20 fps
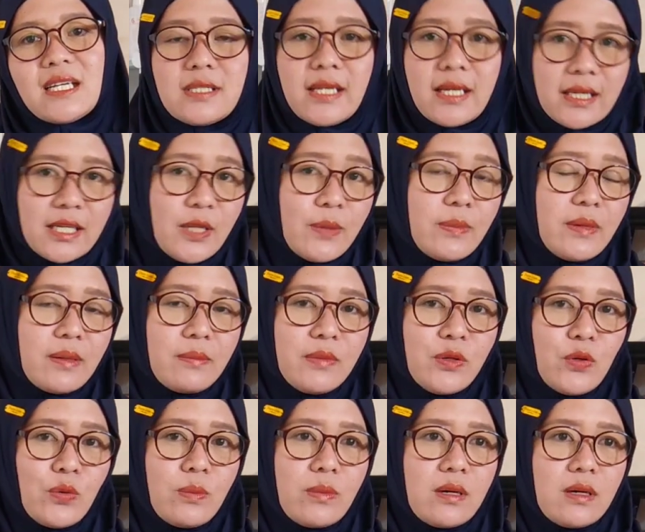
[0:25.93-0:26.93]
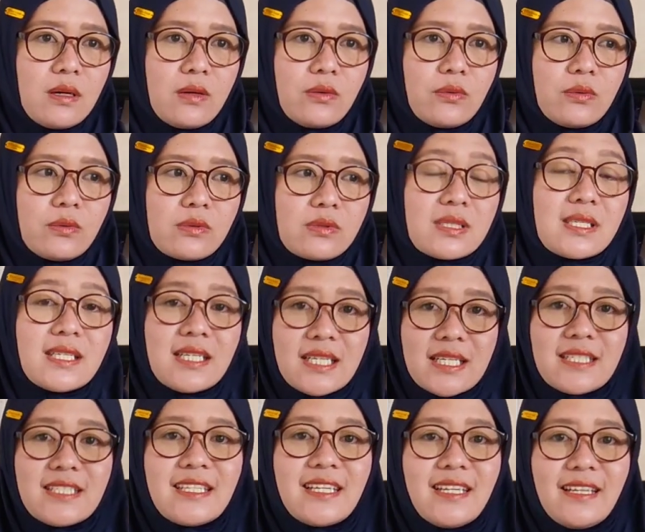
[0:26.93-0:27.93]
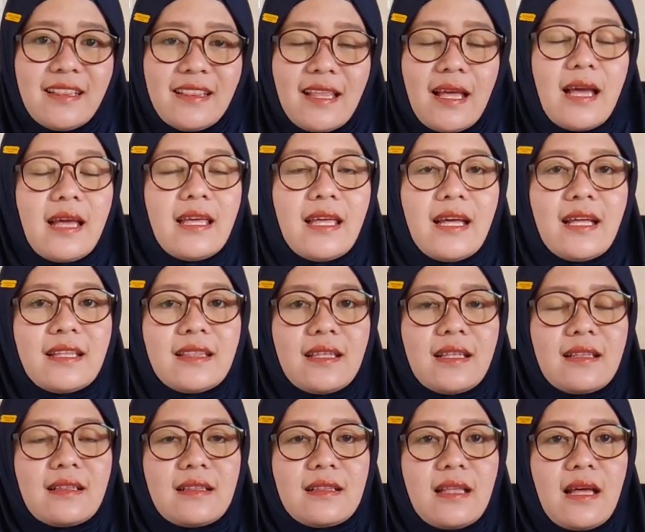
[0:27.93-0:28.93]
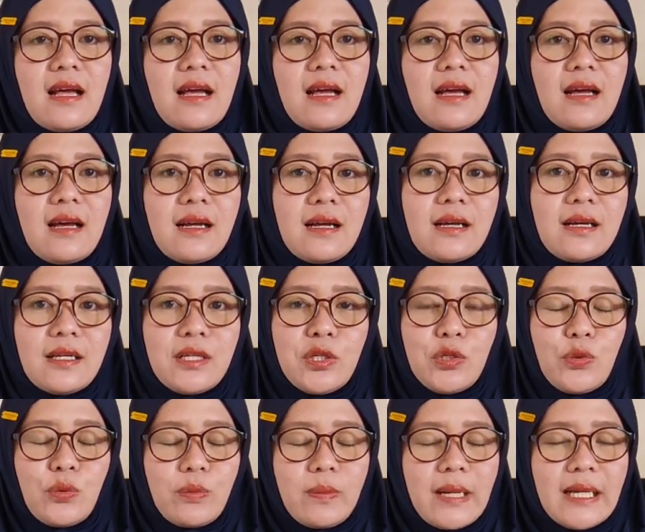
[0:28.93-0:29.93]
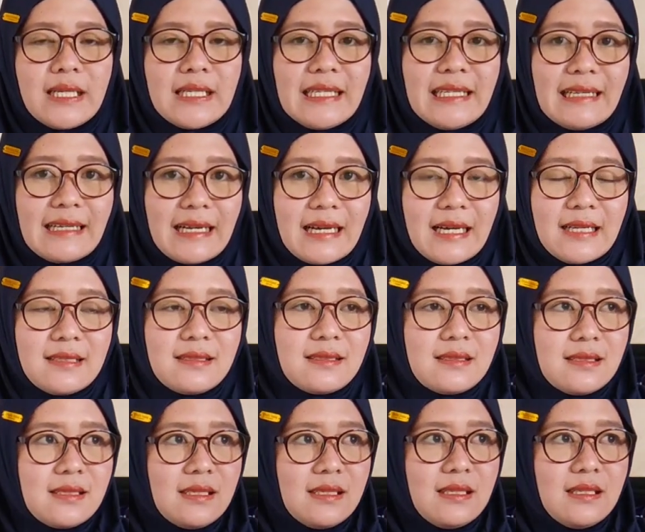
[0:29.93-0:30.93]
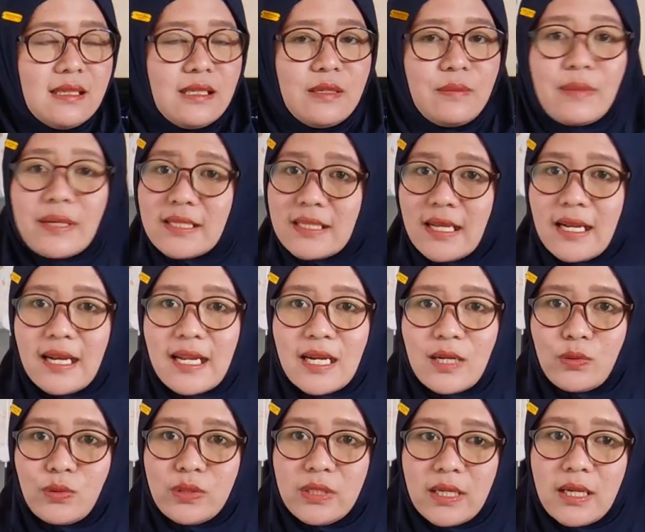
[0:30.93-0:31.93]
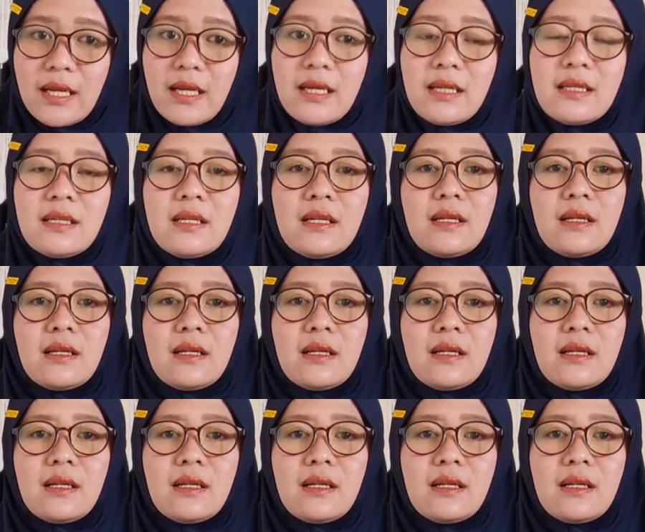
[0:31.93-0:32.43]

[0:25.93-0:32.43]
Siang ini Mak Miu mau sedikit cerita ya Tentang kehidupan Kikan di masa lalunya